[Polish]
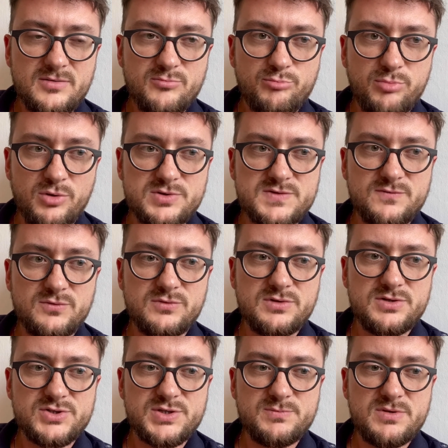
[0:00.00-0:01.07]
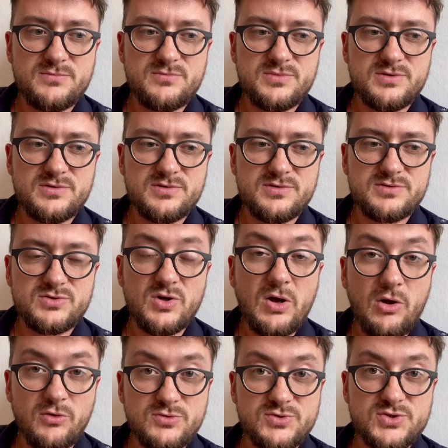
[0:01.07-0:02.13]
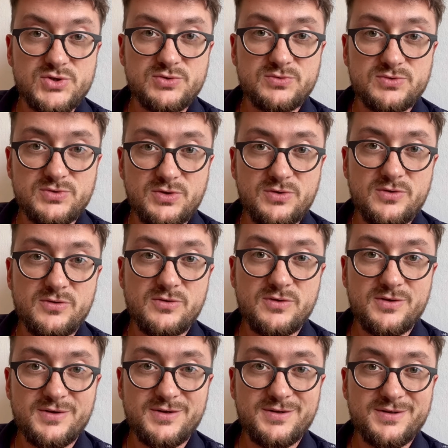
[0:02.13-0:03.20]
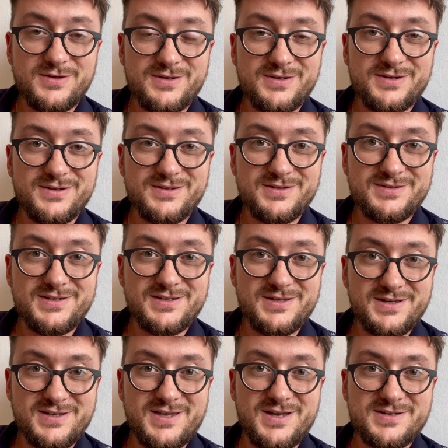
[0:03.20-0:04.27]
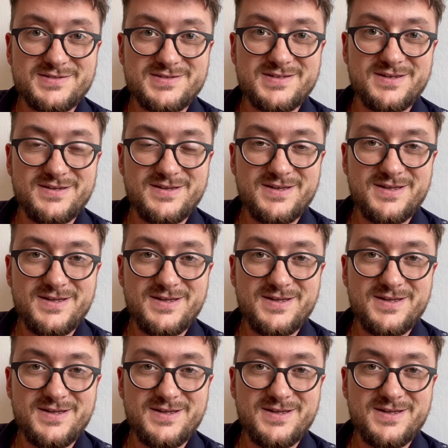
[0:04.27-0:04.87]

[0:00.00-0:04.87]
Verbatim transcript: Pozwól, żebym y, dokończył to y, tak, jak ja chcę.